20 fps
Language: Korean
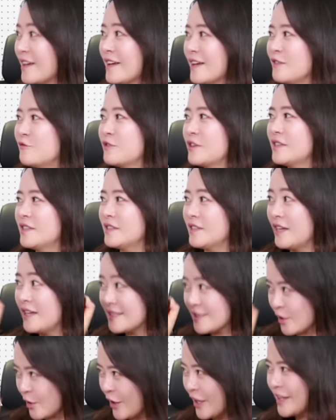예, 써있는 네,
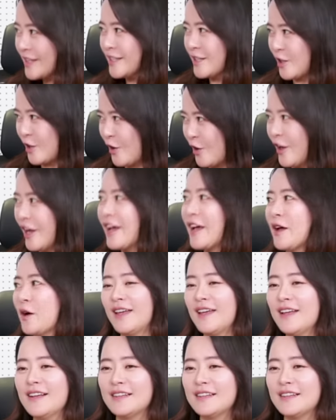써 있는 거. 예, 네, 어.